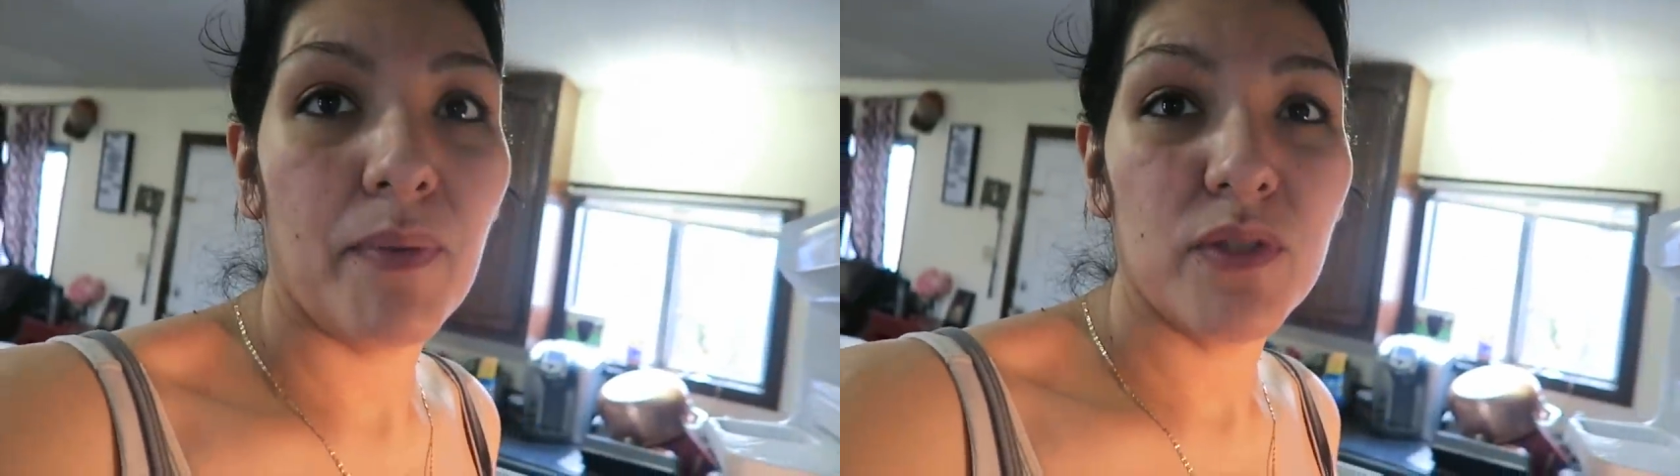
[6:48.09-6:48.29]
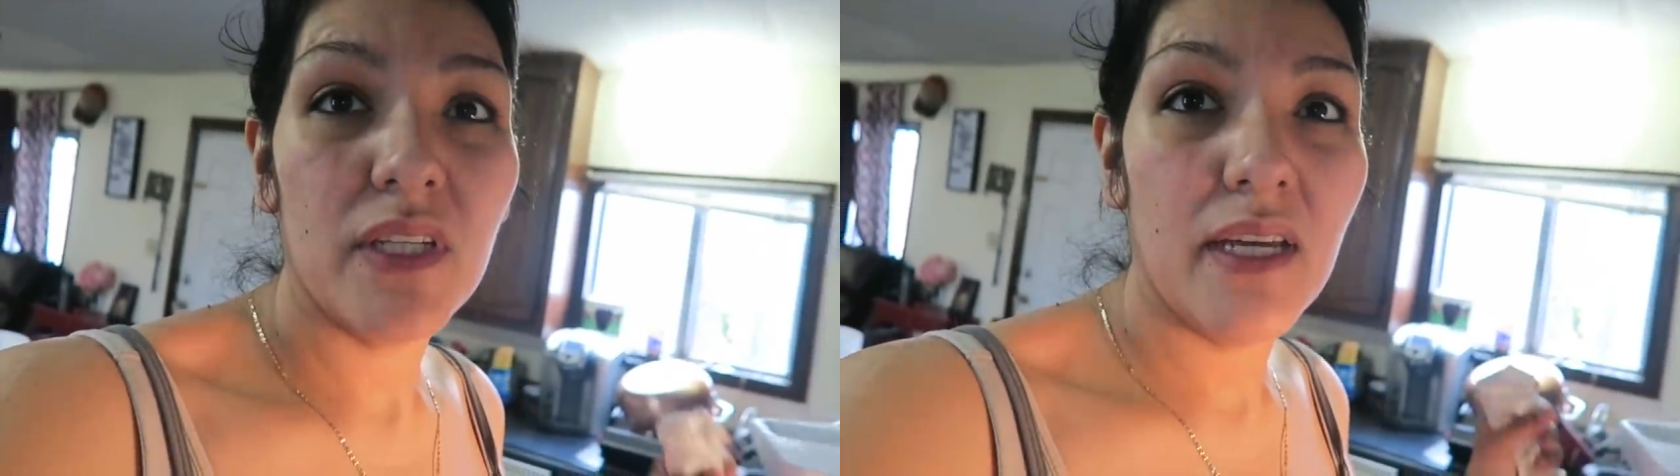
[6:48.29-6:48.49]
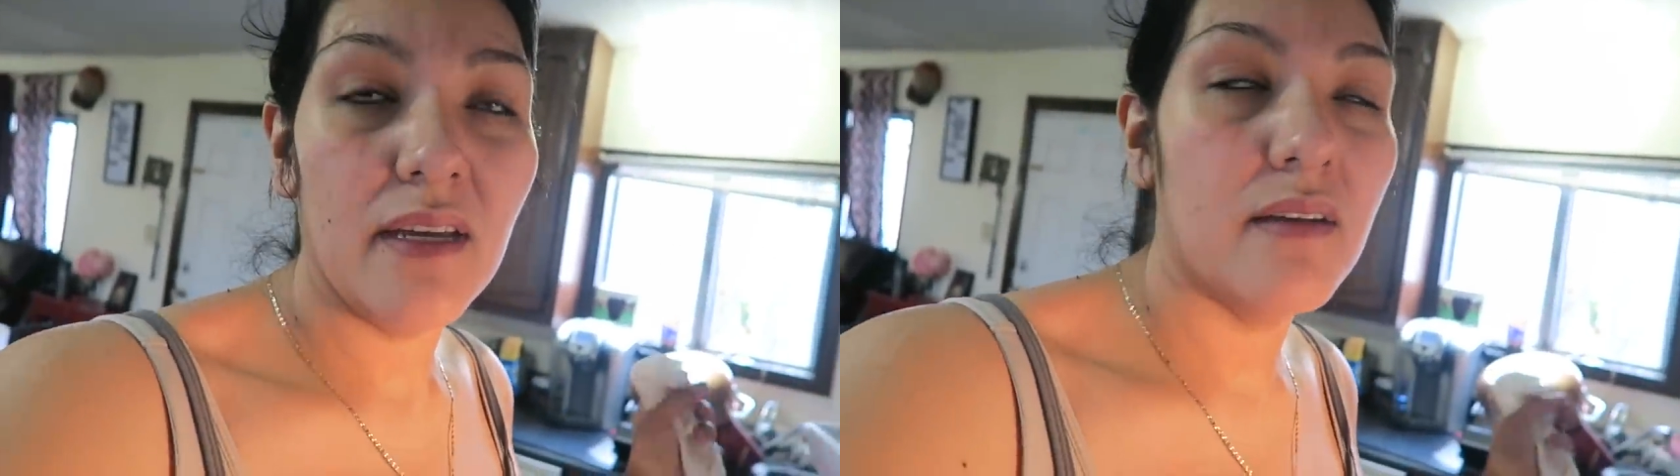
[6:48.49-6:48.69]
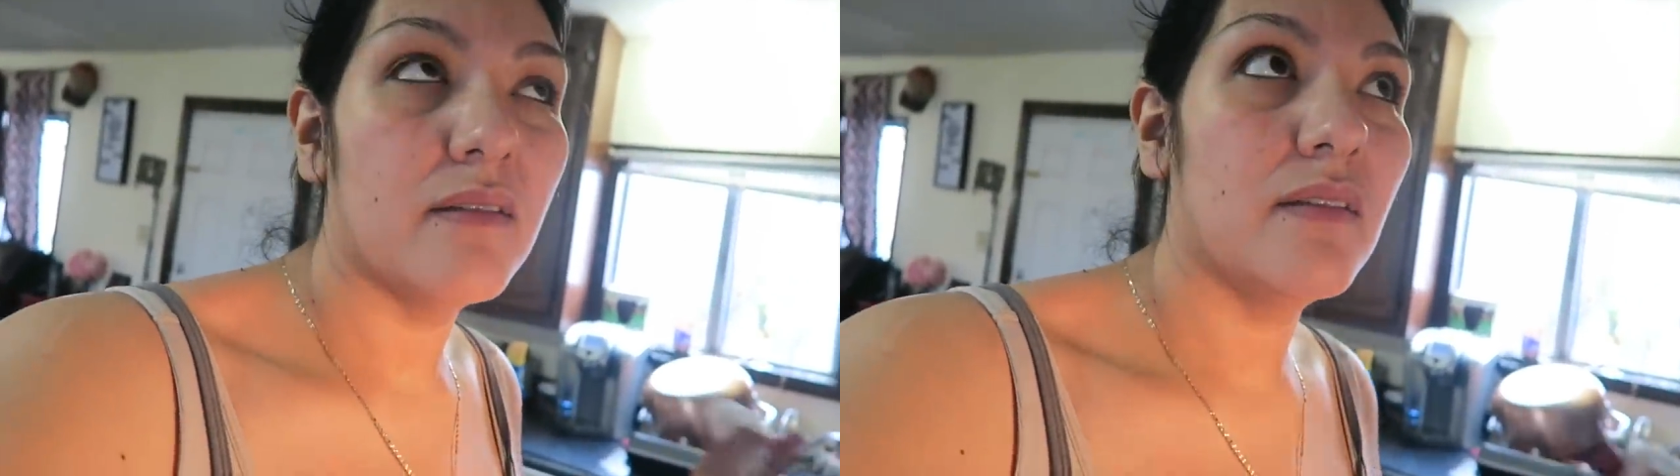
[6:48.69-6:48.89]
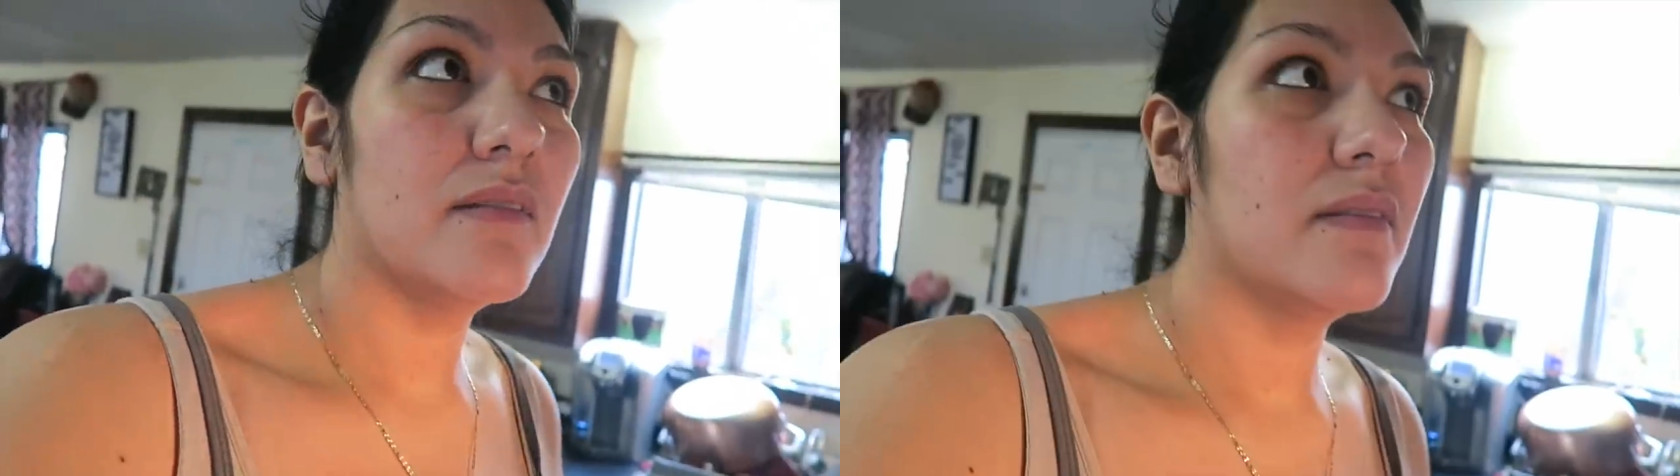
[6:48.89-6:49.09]
puse
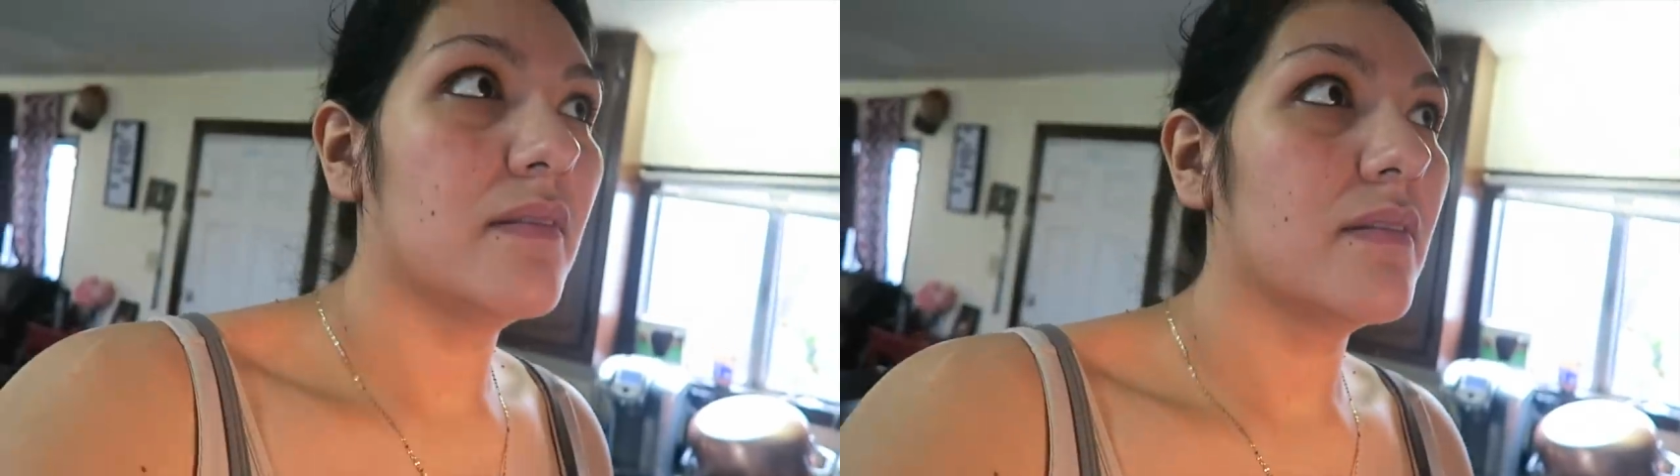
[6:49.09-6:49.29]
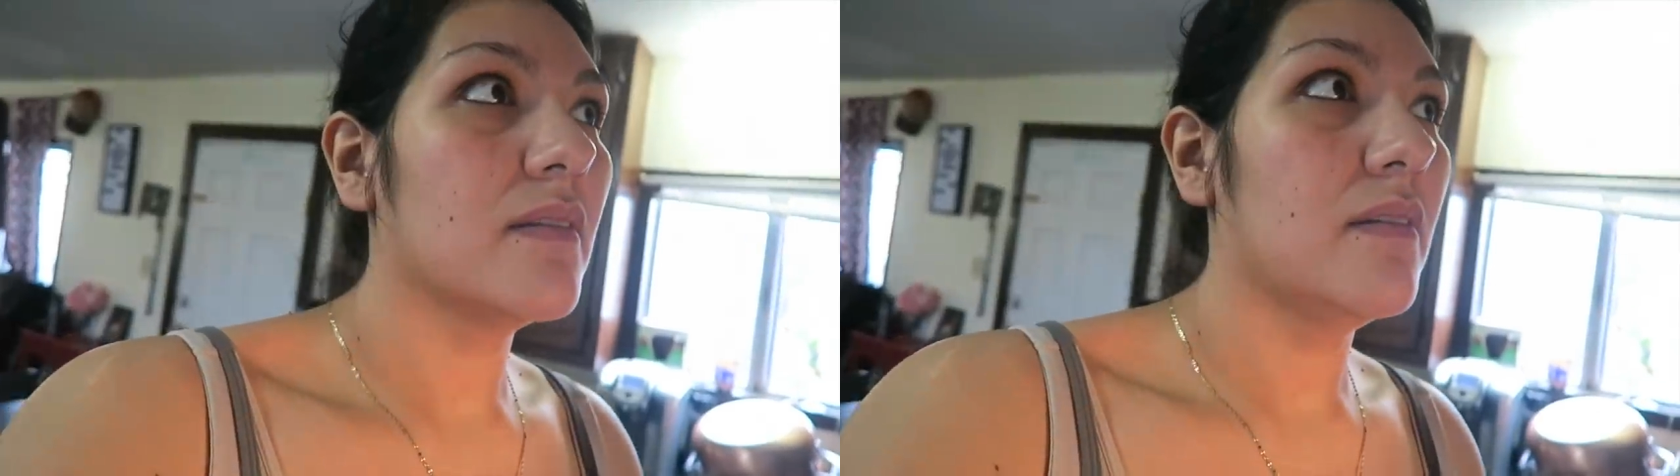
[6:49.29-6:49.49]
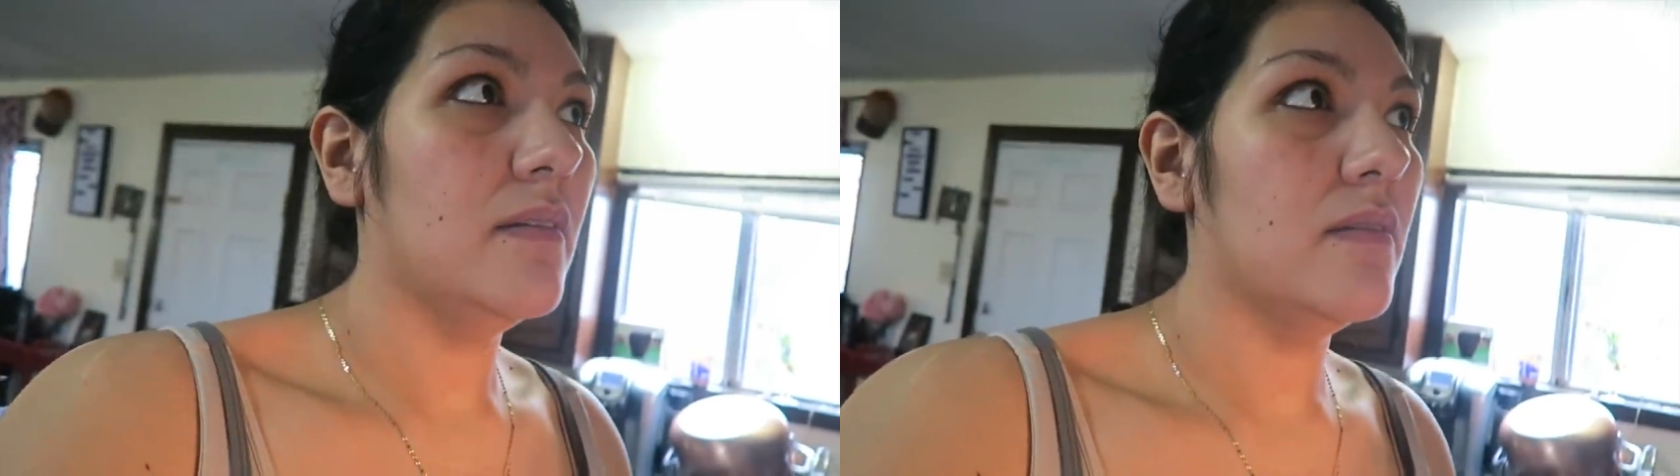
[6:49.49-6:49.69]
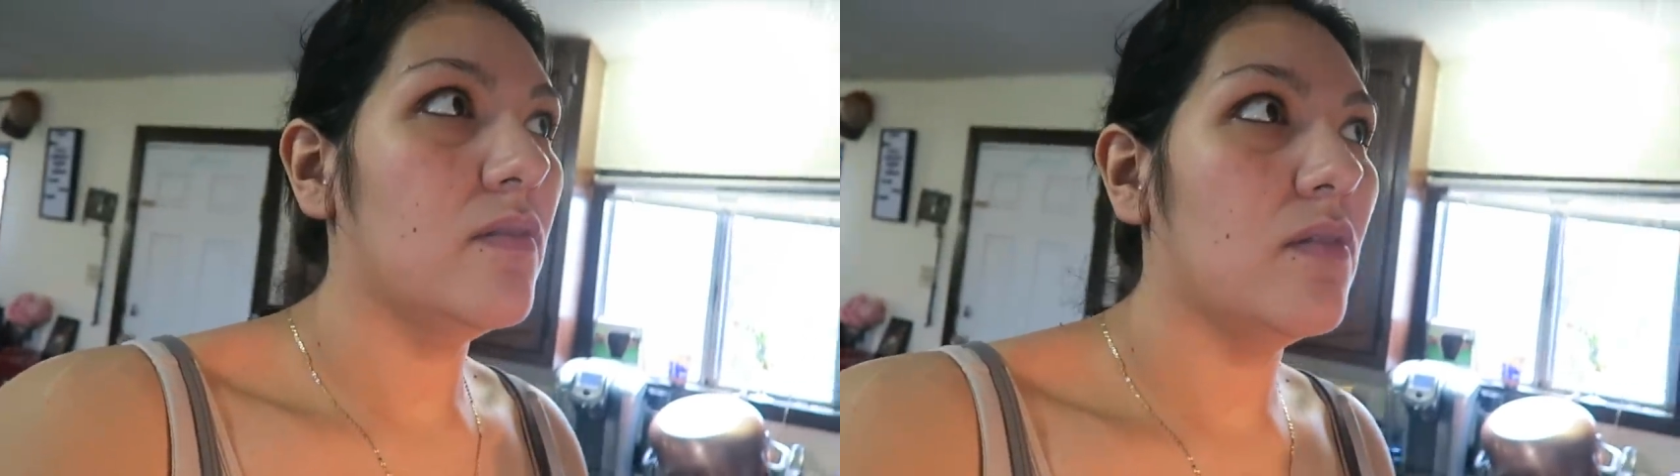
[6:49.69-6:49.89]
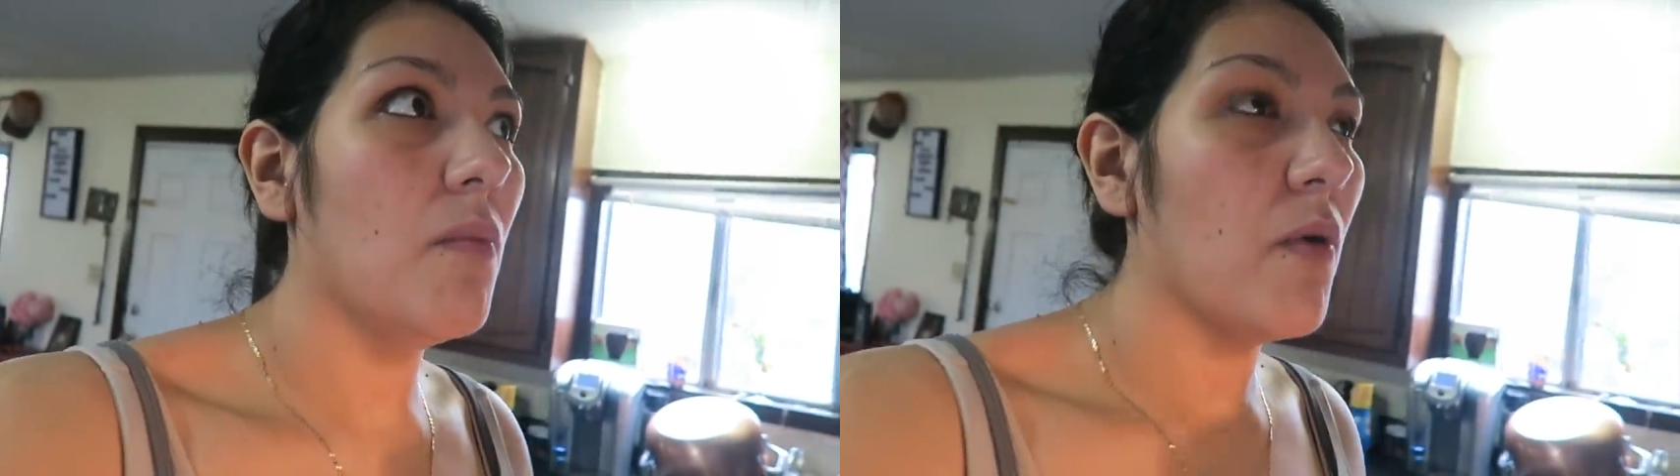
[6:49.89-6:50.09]

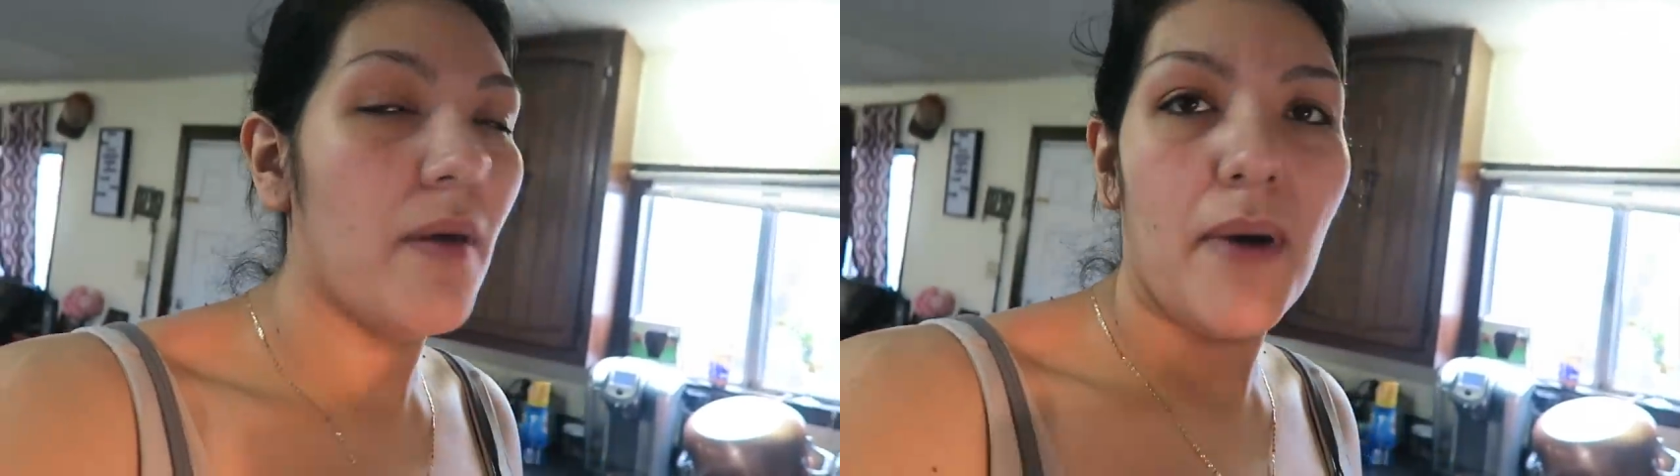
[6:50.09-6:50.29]
como